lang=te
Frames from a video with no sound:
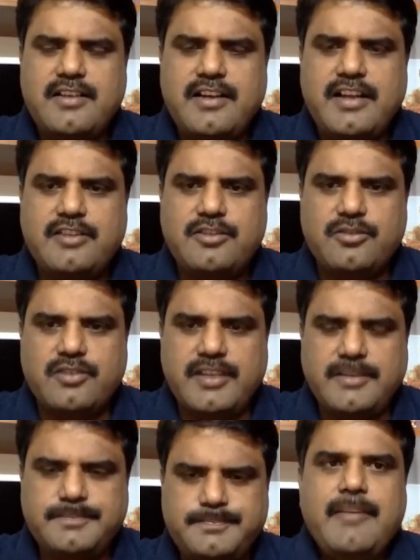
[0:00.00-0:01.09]
ట్రేడ్ అవుతుంది
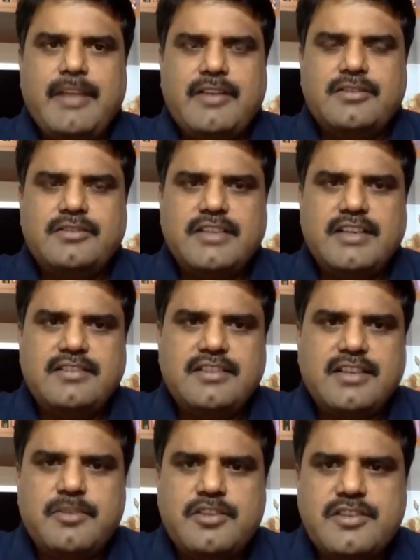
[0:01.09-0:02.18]
మీకు నేను
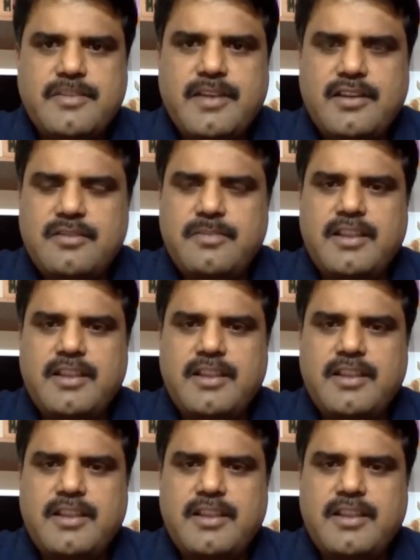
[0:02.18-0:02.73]
ఇంతకుముందు చెప్పినట్టు